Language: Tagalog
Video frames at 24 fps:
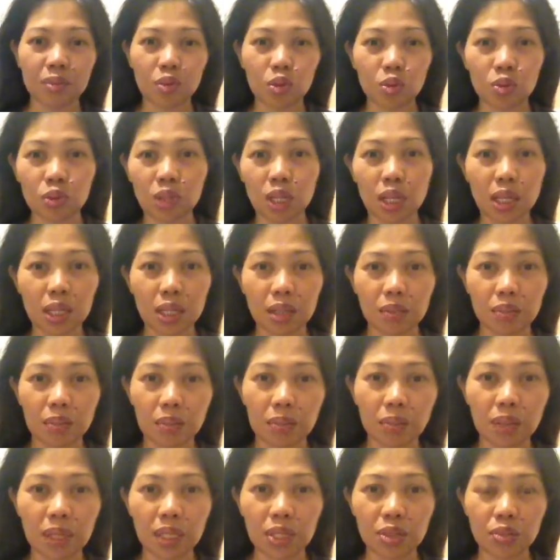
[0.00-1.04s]
Yung daling
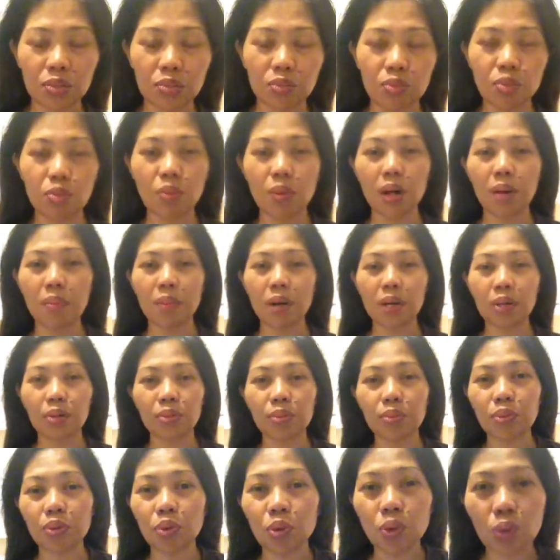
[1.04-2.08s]
mabilis bumaba
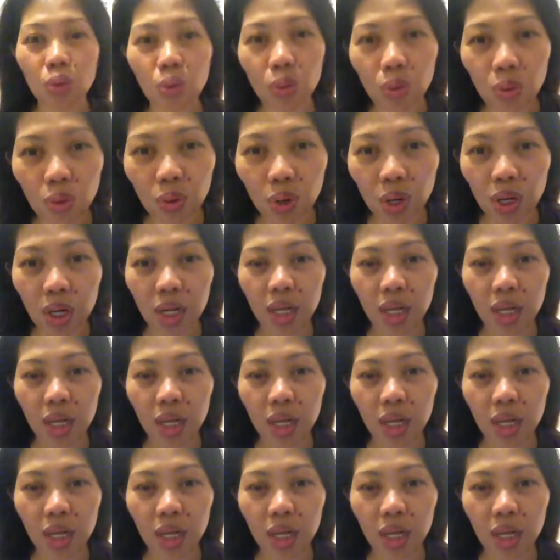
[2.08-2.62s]
yung buhok.